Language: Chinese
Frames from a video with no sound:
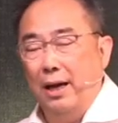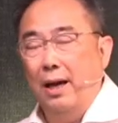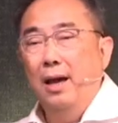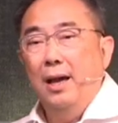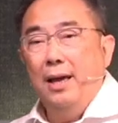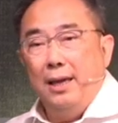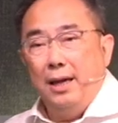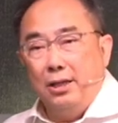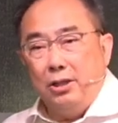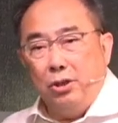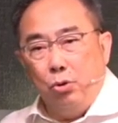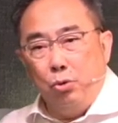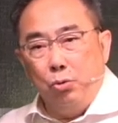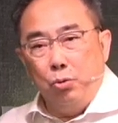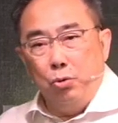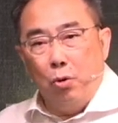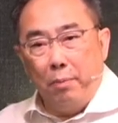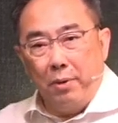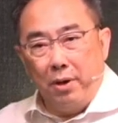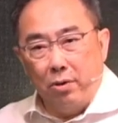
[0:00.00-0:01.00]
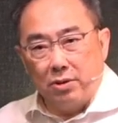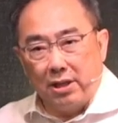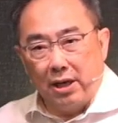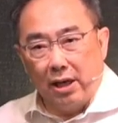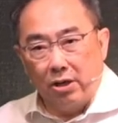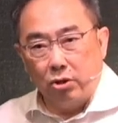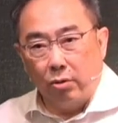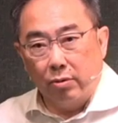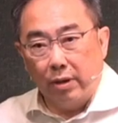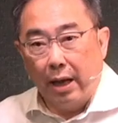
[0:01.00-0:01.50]
呢？一个基督徒有没有
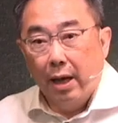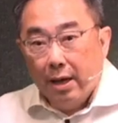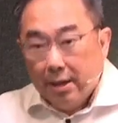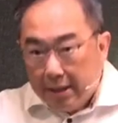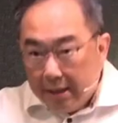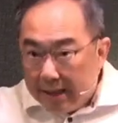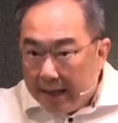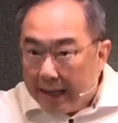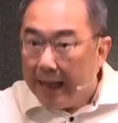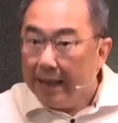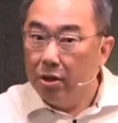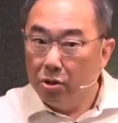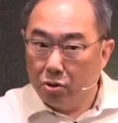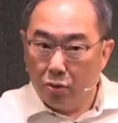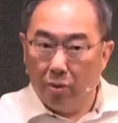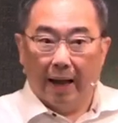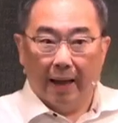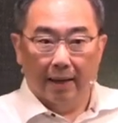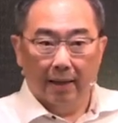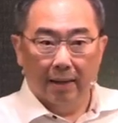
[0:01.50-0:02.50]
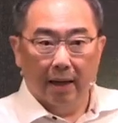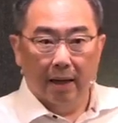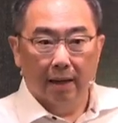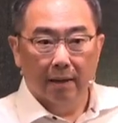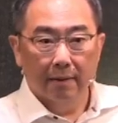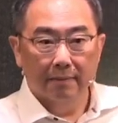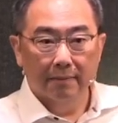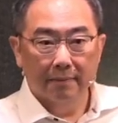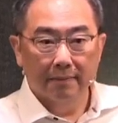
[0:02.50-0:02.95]
成熟呢？其实看得出来的。